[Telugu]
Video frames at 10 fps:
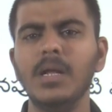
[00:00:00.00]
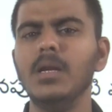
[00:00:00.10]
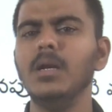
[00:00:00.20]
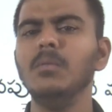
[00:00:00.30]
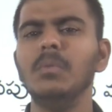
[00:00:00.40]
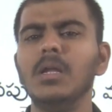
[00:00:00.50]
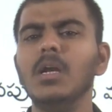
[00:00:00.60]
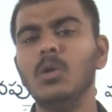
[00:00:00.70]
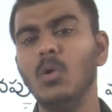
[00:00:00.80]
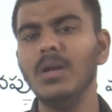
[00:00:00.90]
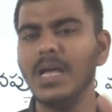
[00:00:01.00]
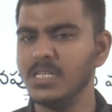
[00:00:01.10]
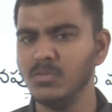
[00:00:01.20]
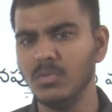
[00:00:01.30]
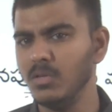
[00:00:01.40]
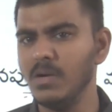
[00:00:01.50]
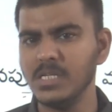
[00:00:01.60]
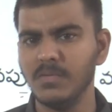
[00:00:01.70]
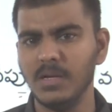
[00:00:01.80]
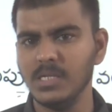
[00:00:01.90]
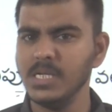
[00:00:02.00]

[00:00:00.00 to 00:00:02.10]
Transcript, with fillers: ఏంటంటే మనకి టోల్ ట్యాక్స్ ఉంటుంది వాస్తవానికి